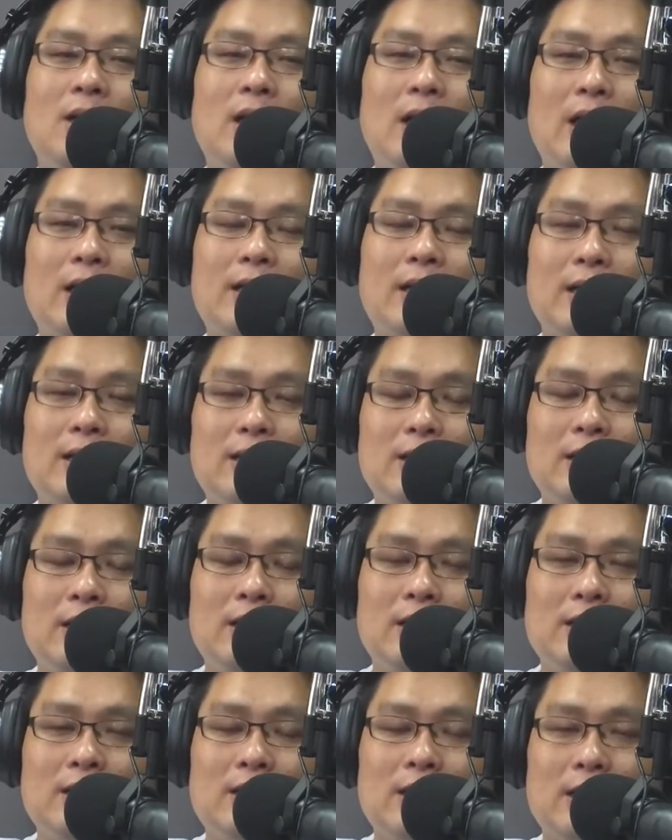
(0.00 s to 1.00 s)
啊，家己
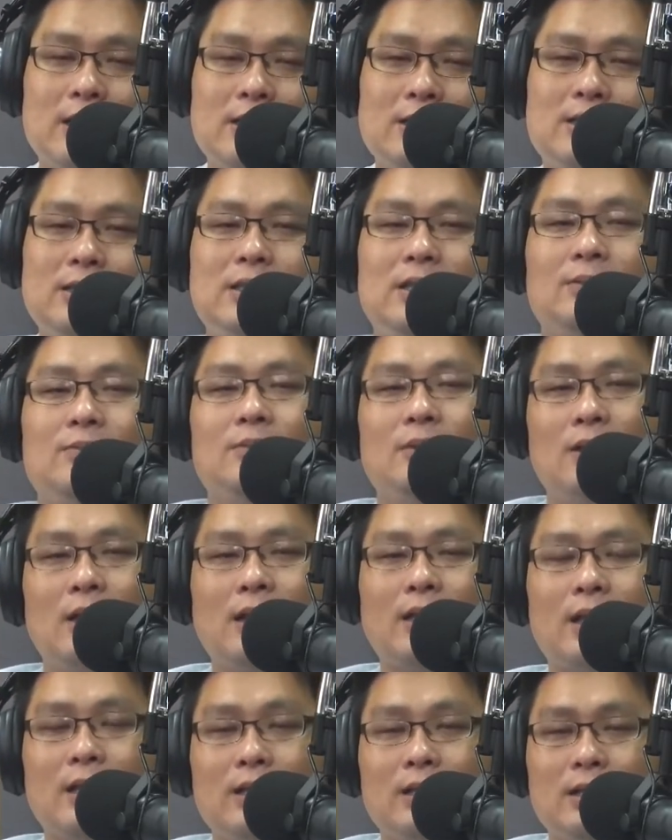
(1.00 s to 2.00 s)
去练习，
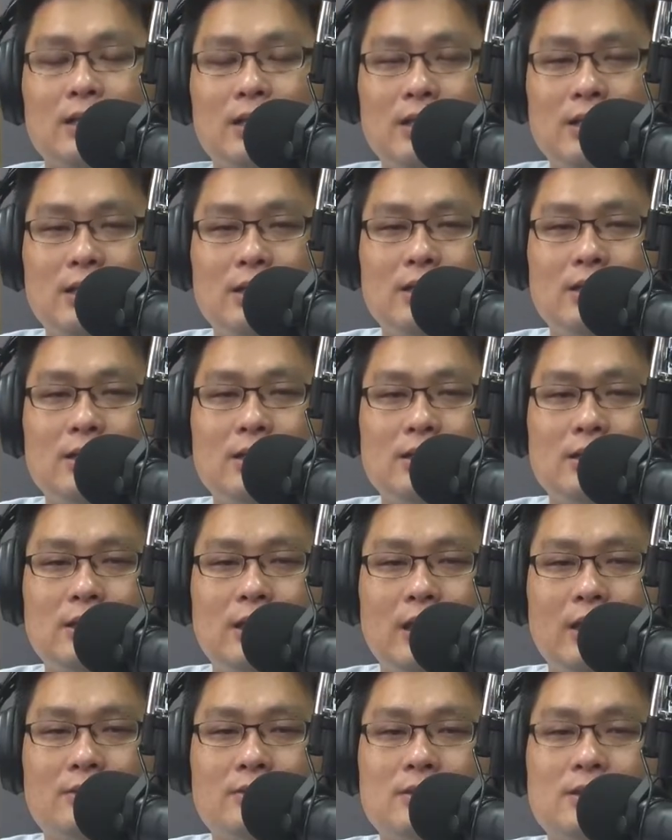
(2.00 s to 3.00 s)
啊，家己去
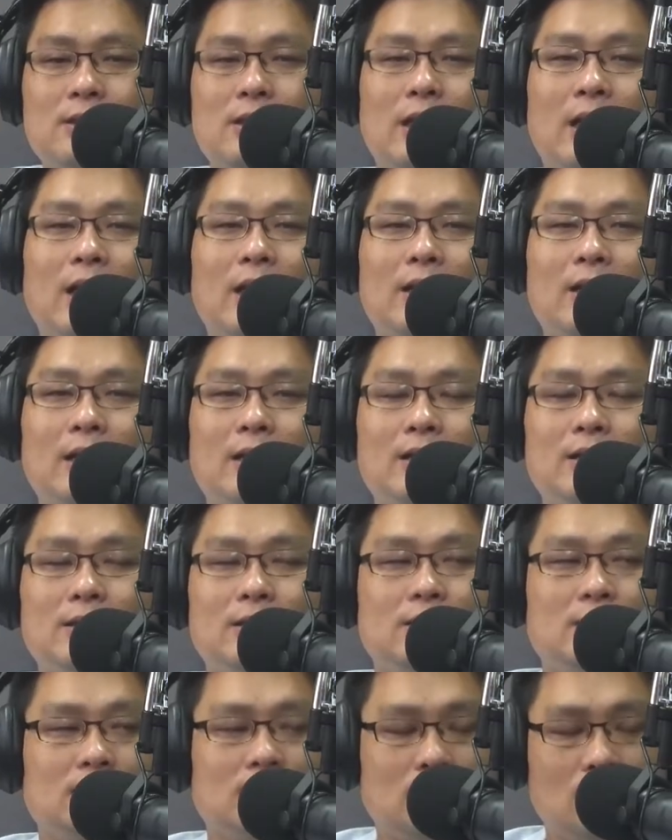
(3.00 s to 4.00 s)
调查，家己
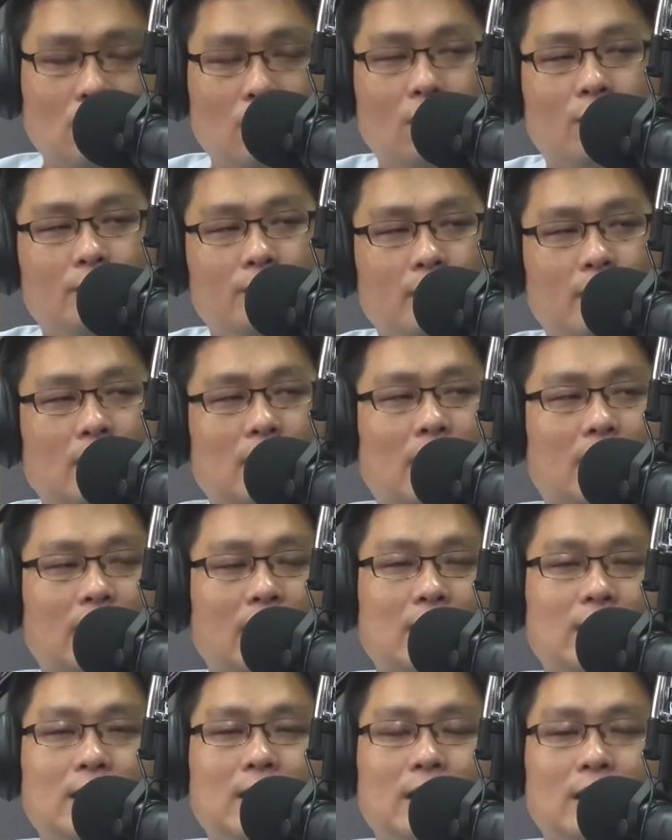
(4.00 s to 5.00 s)
各方面啊，家
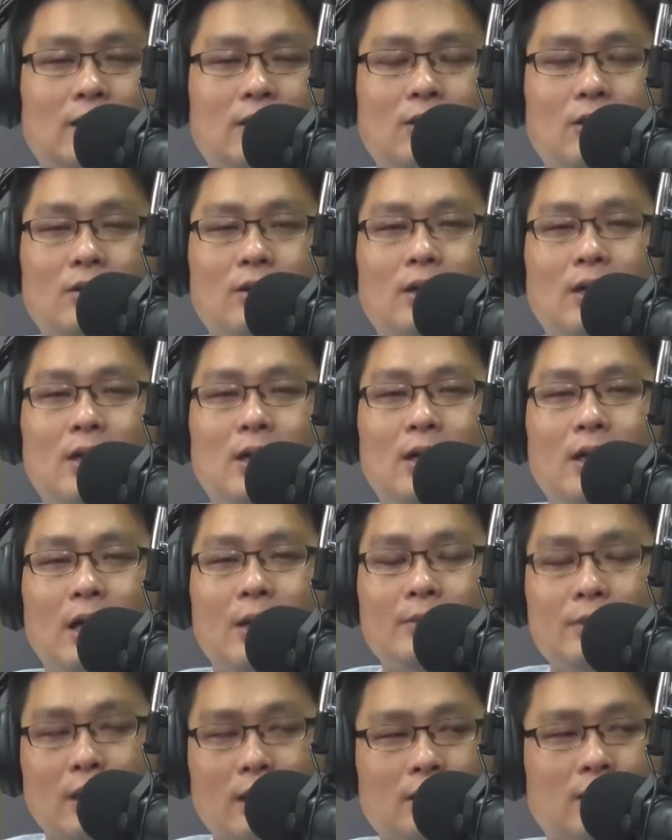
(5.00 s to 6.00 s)
囝仔讲，
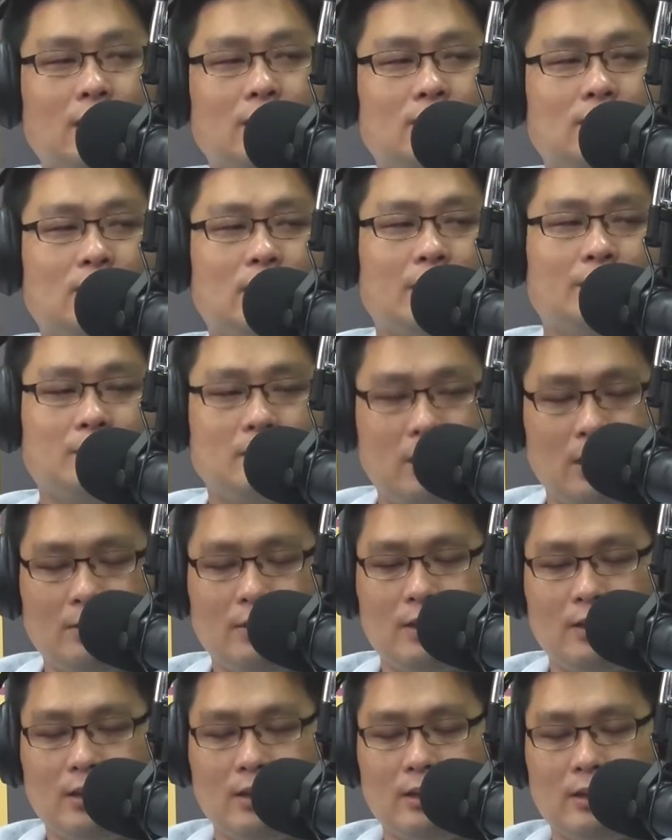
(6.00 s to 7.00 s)
啊，达到罗列列
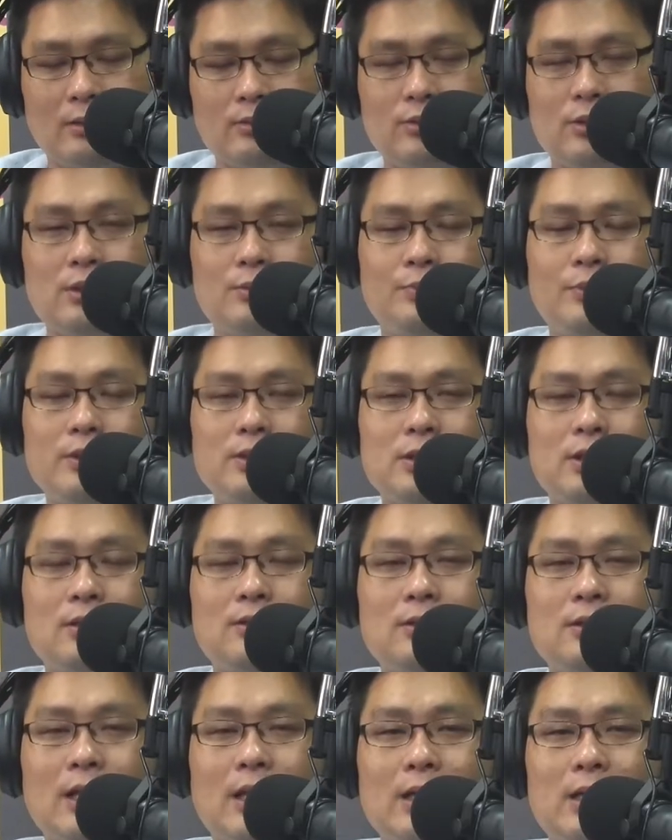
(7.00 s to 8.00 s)
列列列出即本，册
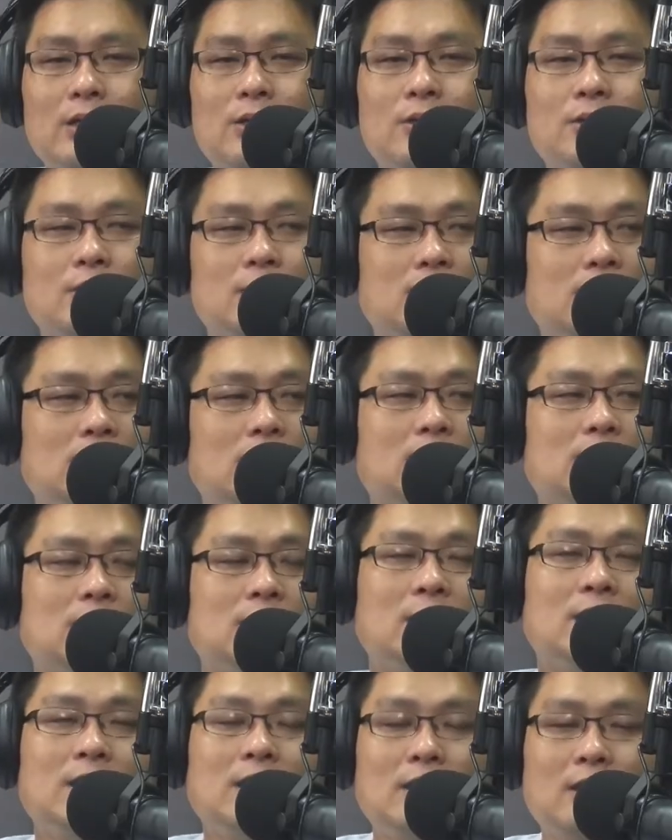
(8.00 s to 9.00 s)
叫带去好日子》，都是
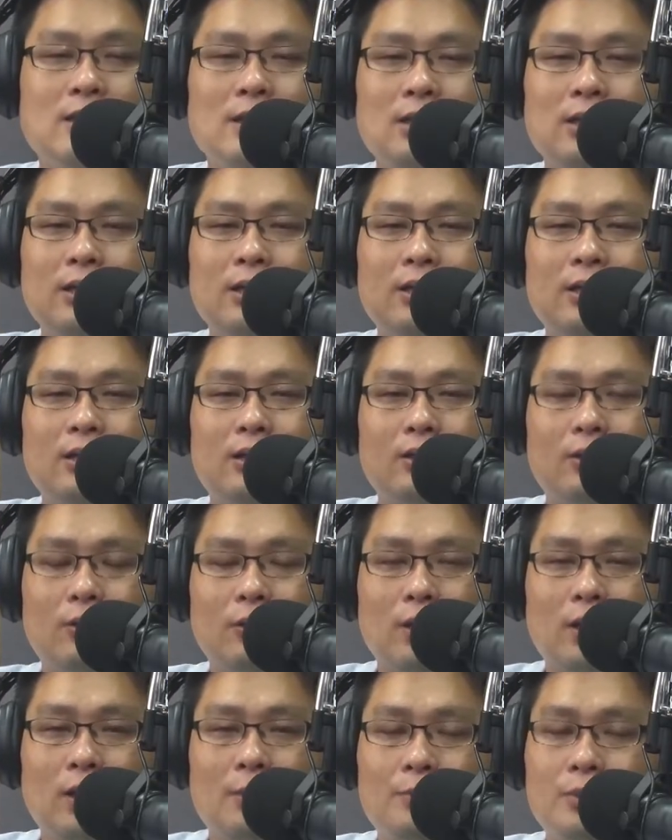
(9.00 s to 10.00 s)
你，
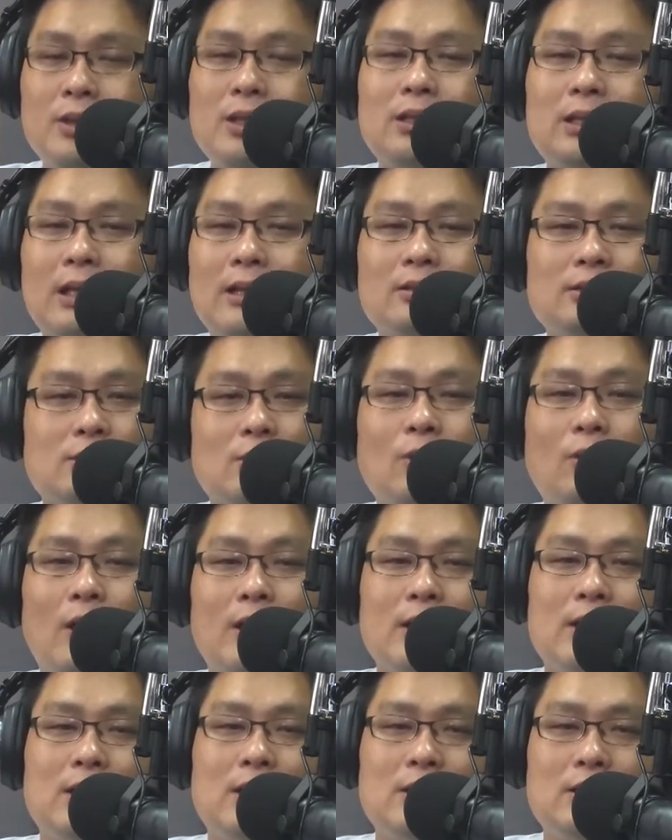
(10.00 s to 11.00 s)
呃，本地大家拢是华
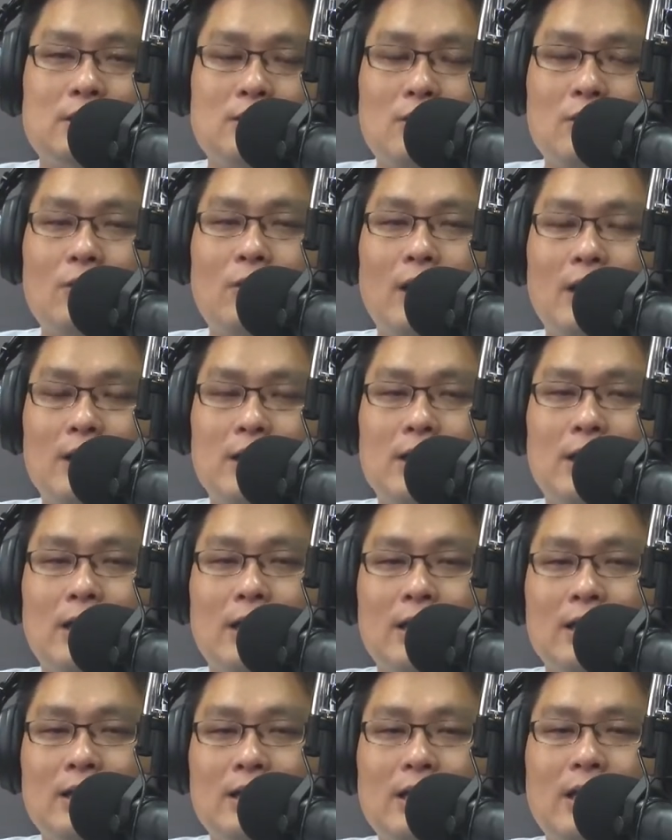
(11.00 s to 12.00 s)
语，讲华语
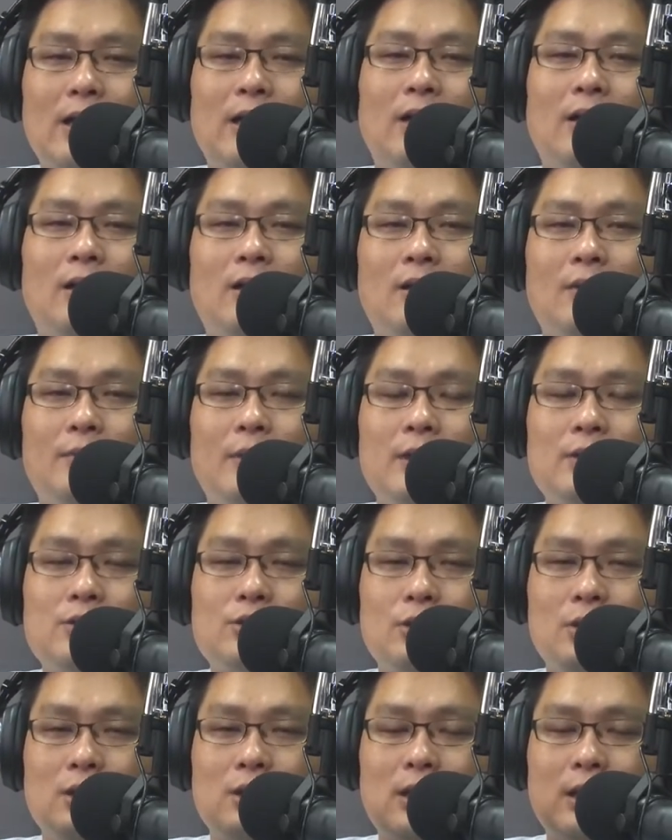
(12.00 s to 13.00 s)
人，你啊吼，要
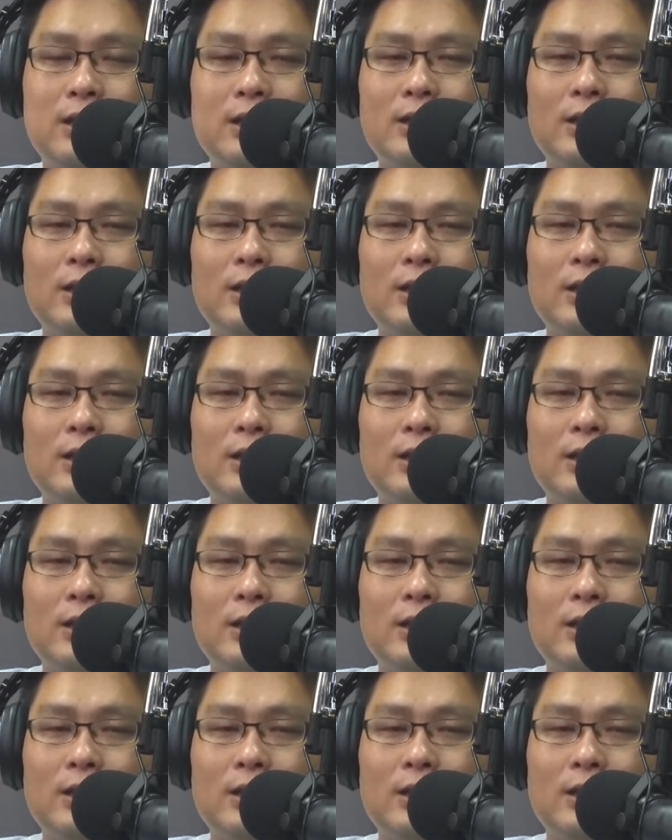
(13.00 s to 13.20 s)
揣家己的